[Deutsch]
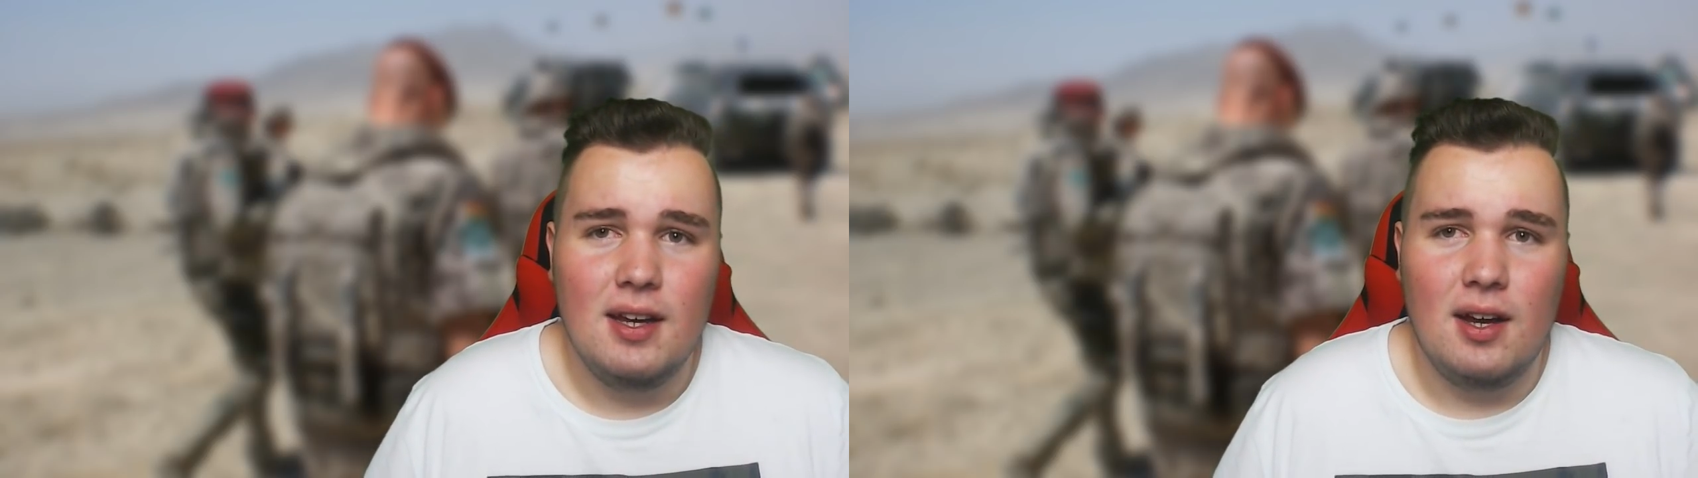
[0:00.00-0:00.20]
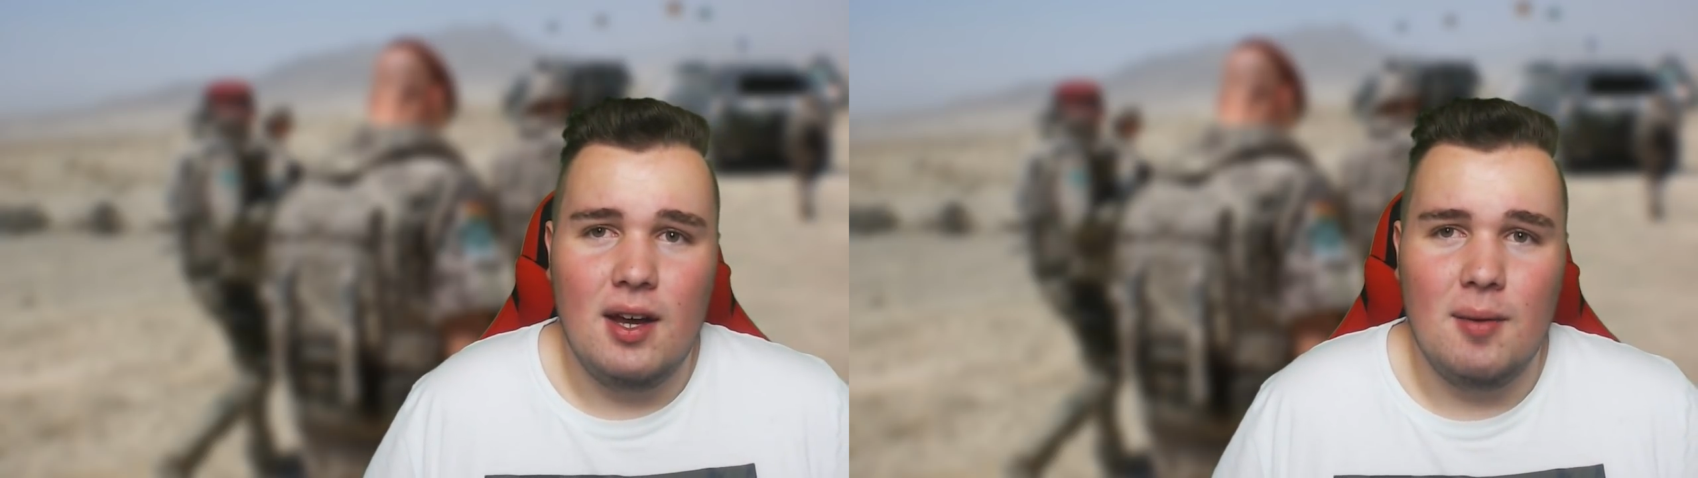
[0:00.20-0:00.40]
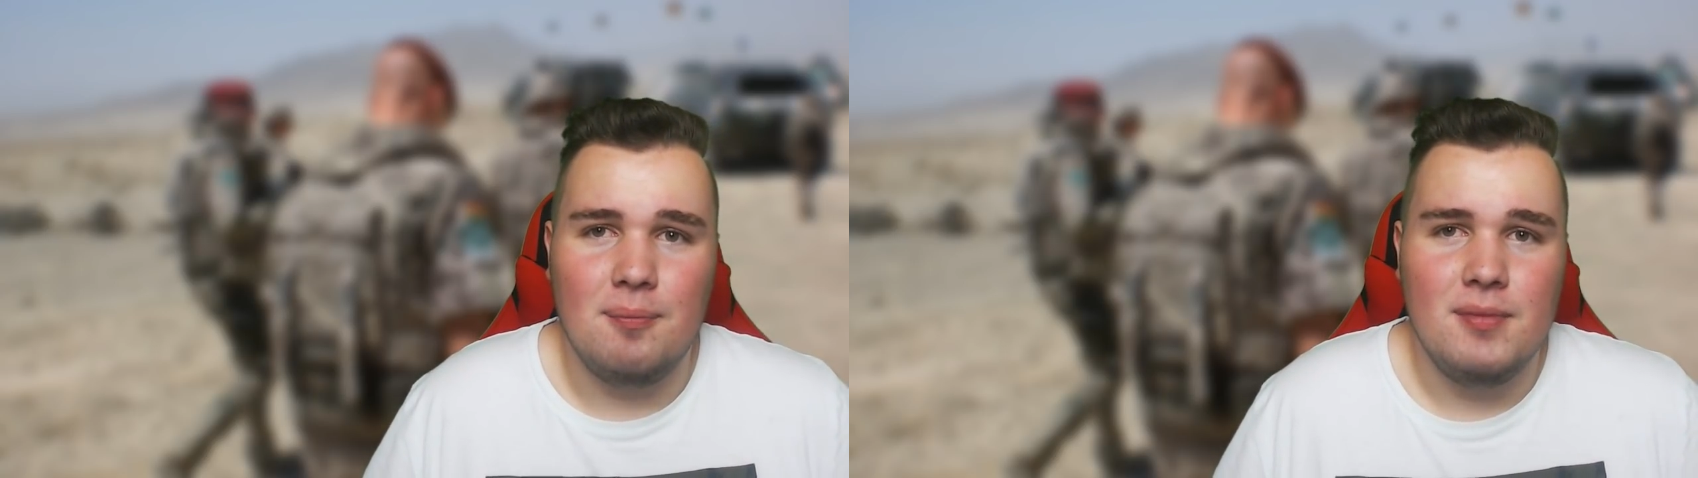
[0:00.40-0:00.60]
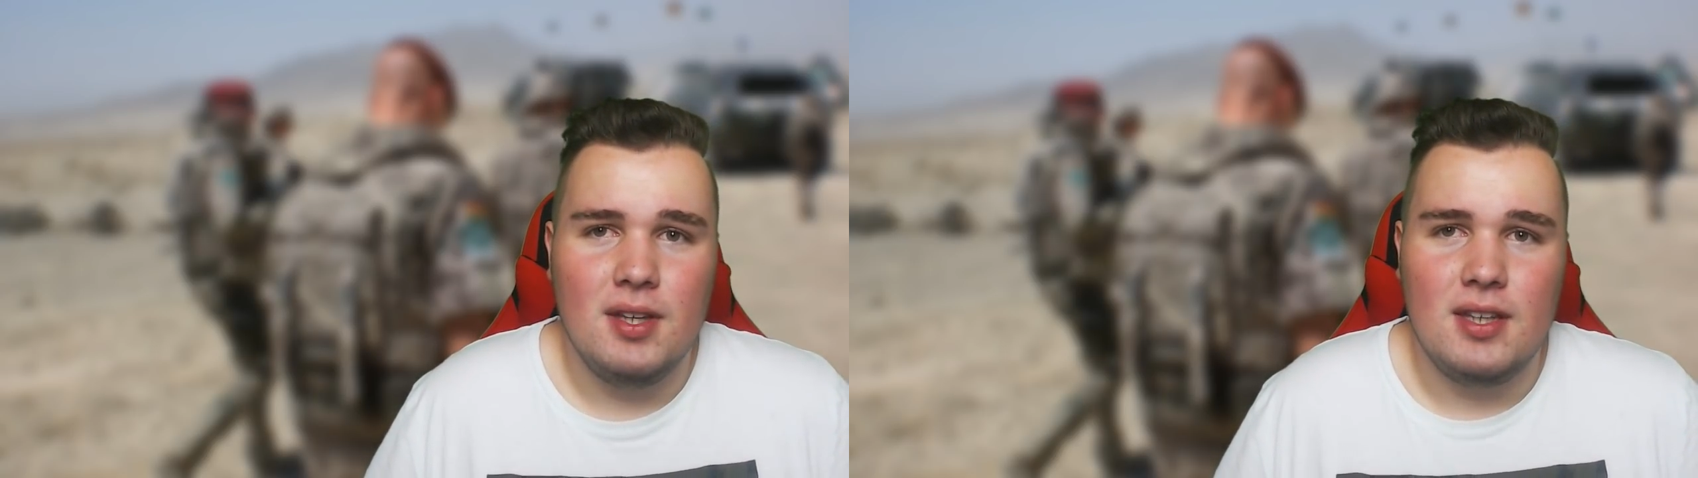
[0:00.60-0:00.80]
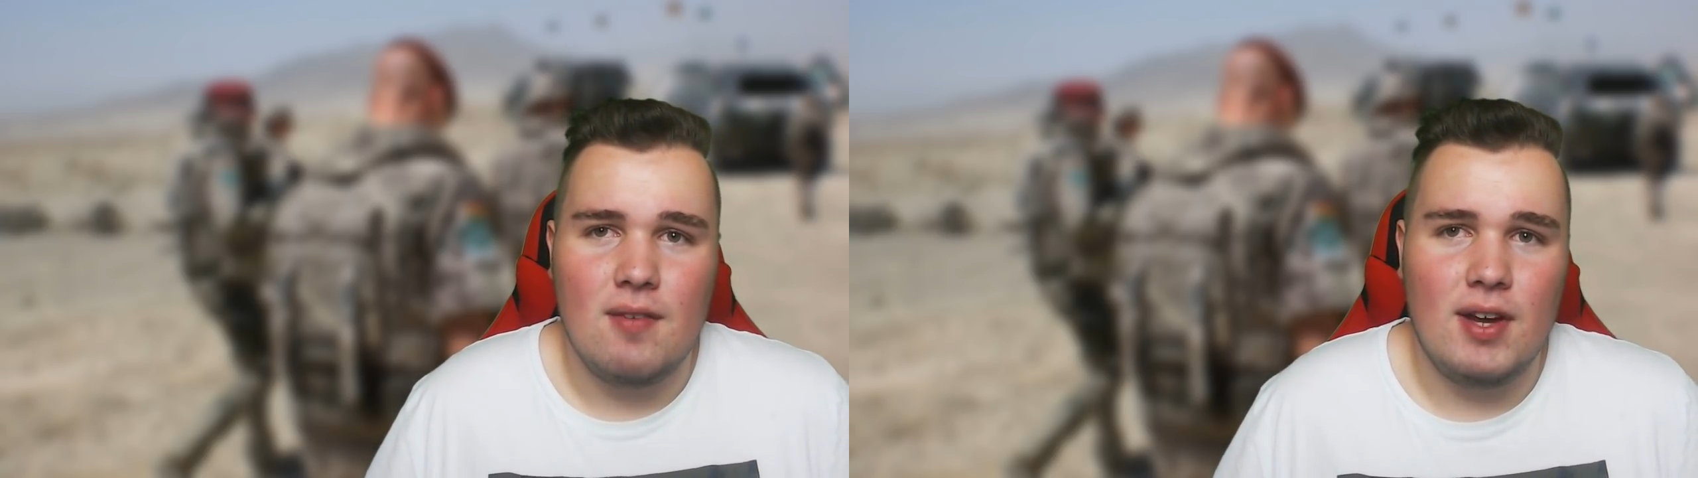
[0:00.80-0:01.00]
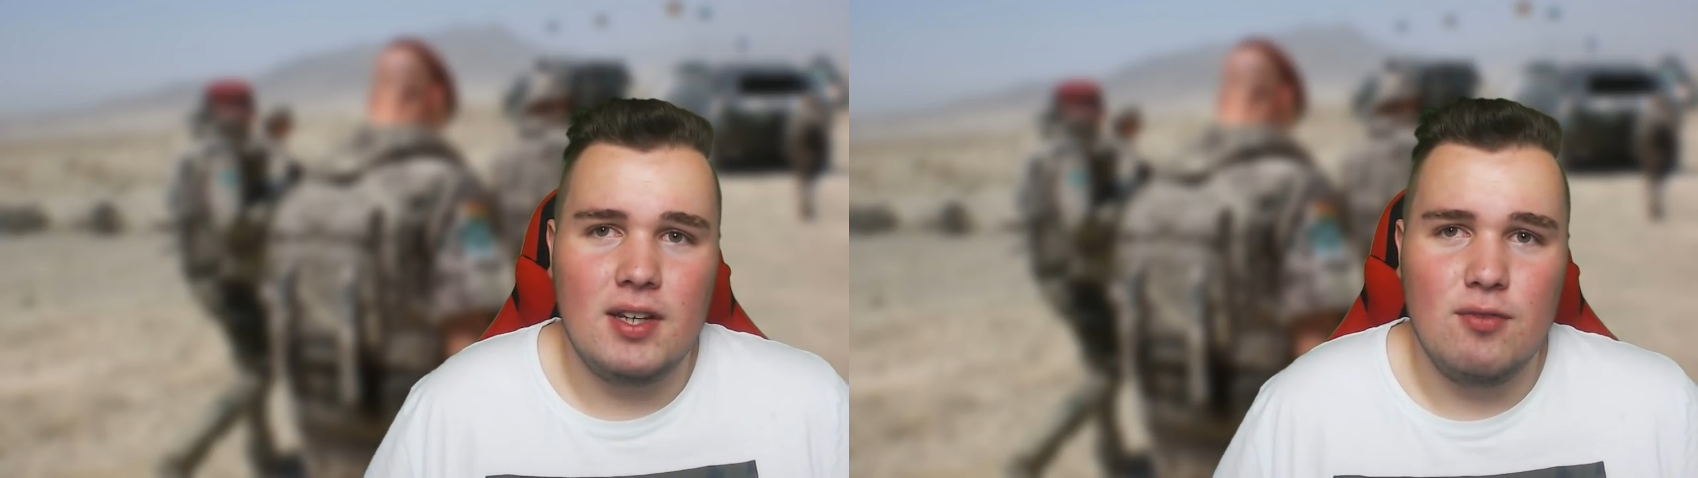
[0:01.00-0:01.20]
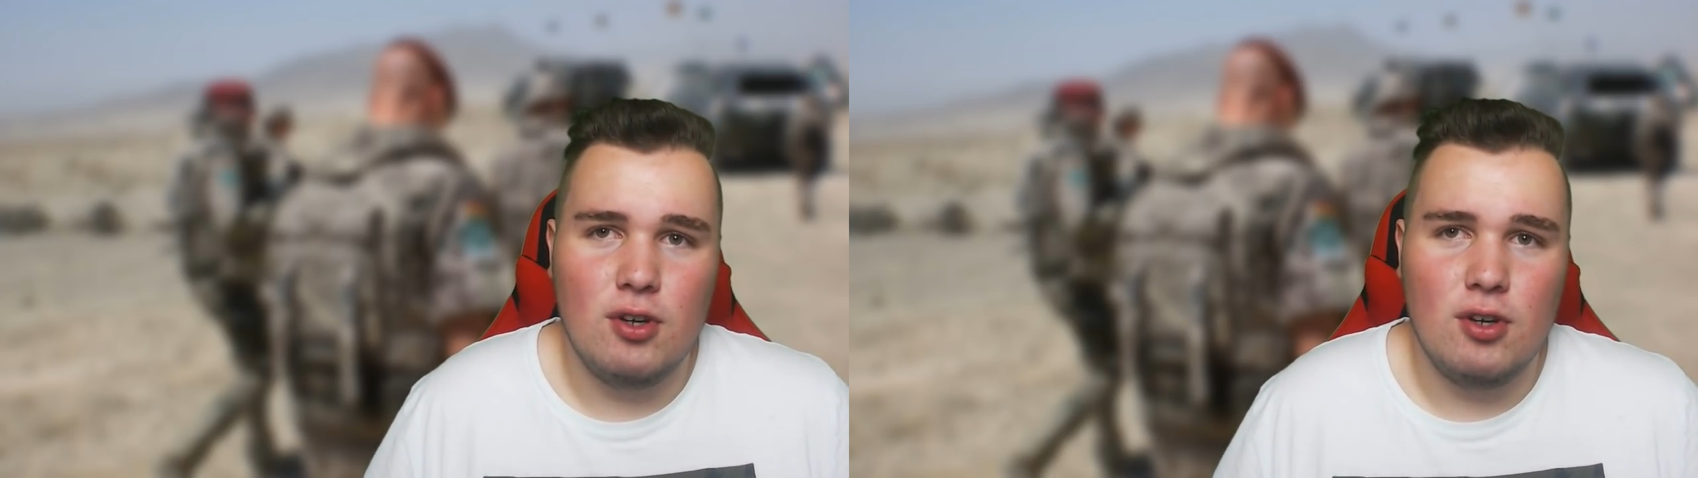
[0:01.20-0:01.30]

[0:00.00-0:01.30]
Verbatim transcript: Ähm, da war dann